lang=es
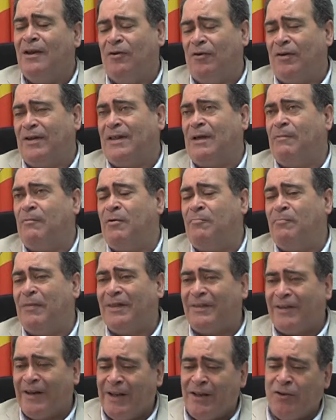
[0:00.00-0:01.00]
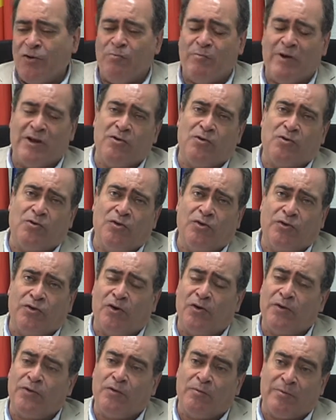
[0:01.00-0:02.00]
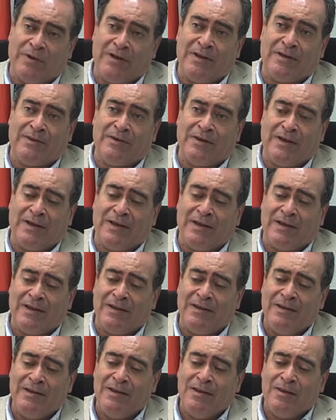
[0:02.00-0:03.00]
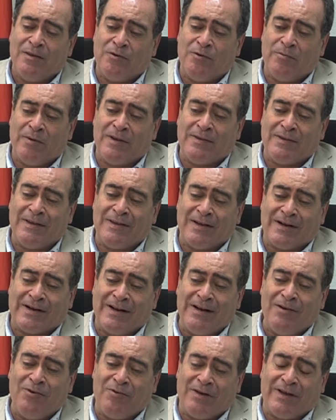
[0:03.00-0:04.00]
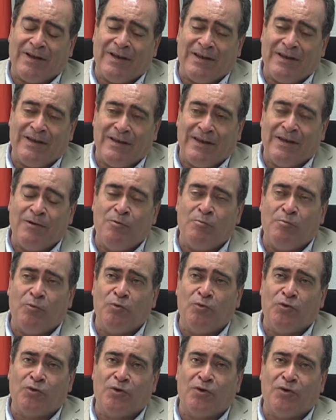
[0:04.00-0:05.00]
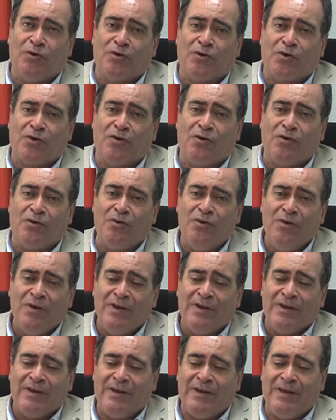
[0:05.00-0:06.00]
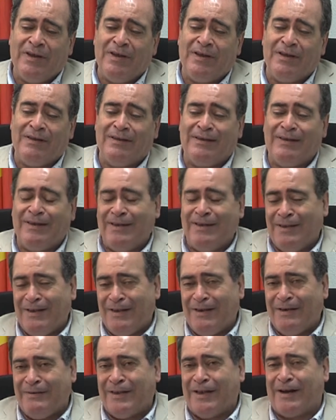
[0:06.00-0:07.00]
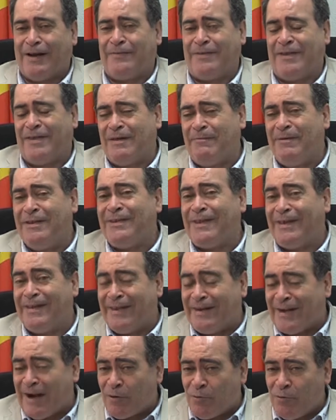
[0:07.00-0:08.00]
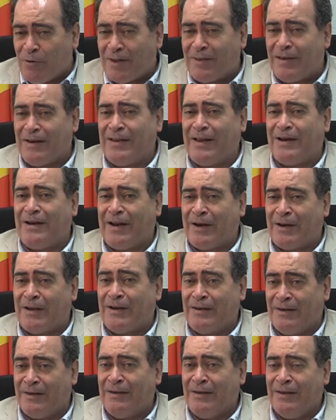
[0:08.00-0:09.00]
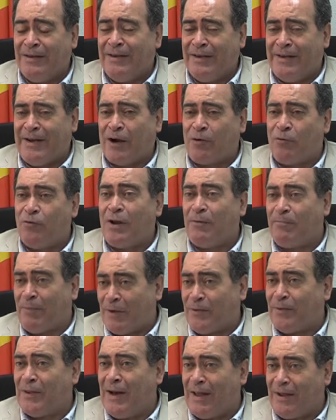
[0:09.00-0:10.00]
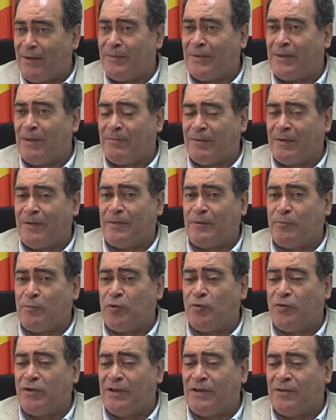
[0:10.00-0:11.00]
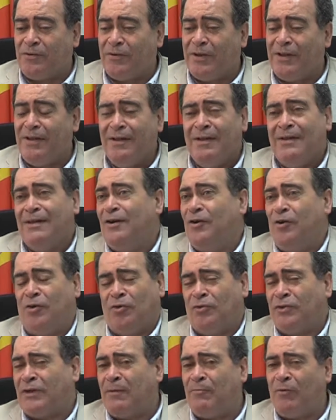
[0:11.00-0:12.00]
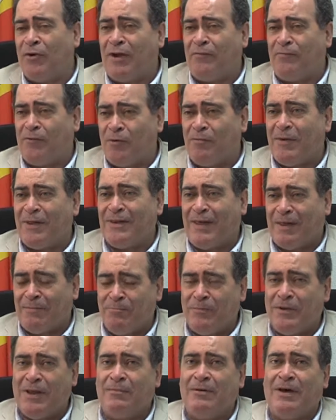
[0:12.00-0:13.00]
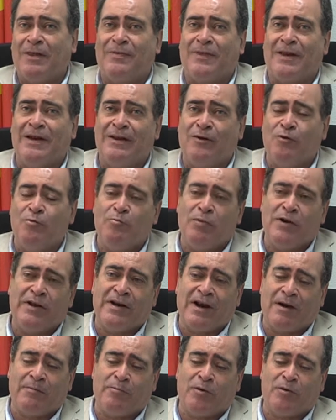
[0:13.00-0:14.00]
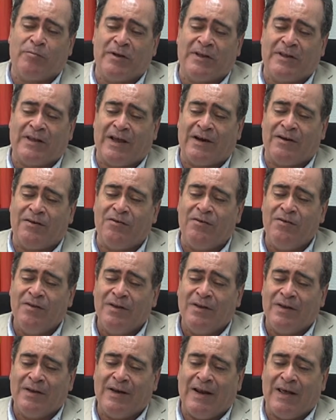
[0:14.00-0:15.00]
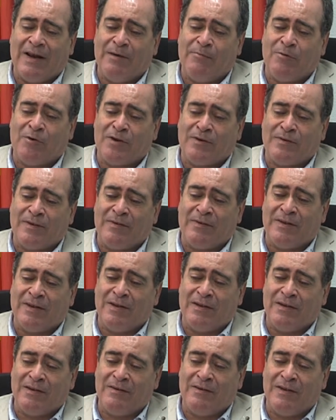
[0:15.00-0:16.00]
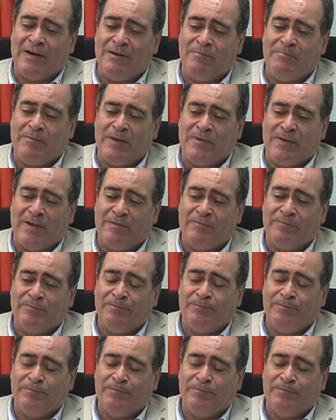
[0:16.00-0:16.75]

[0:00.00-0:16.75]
Lo que estamos es manteniendo un mayor control sobre, esa, sobre ese terreno que es un punto rojo y eh, desgraciadamente ahí en algunas parcelas que se, que se produce eso es no encontramos la forma de, hacerle cumplir al propietario la labor de limpieza.